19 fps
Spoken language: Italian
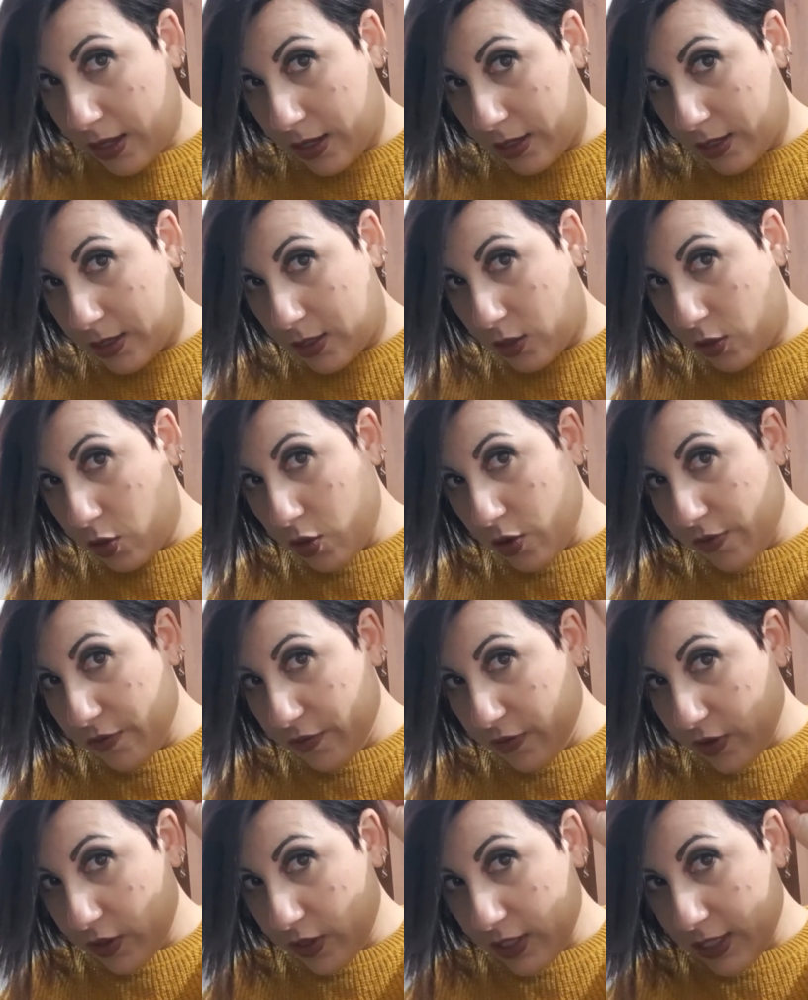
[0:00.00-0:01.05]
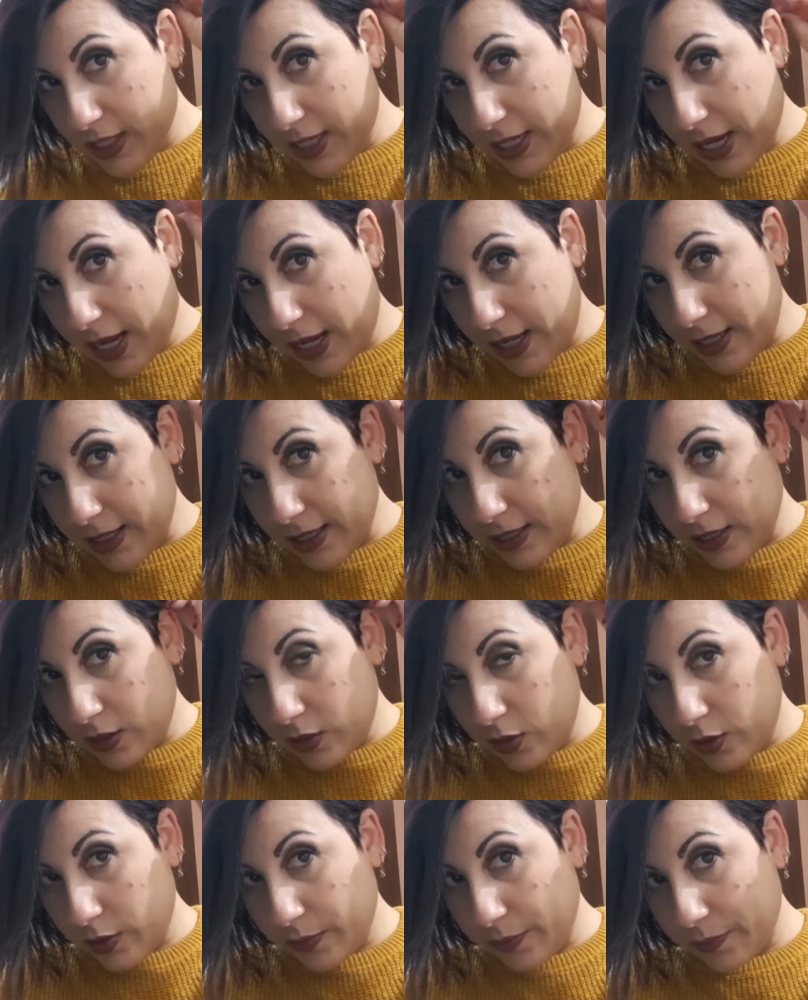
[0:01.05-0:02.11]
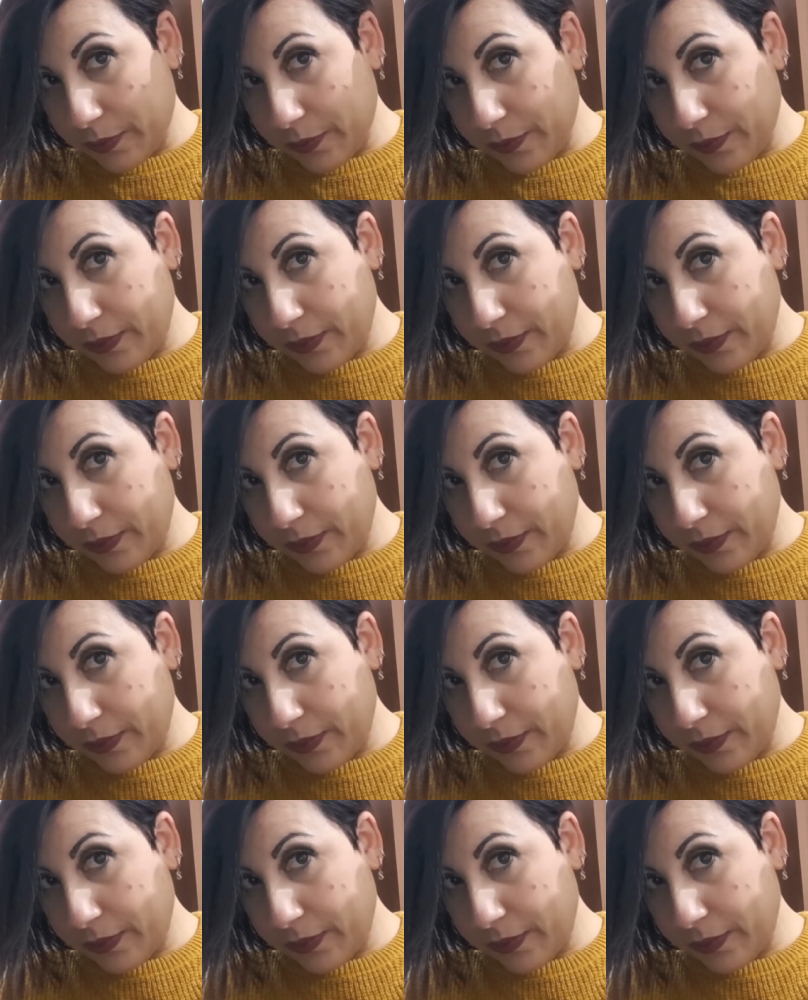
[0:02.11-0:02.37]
si gonfiano e si alzano,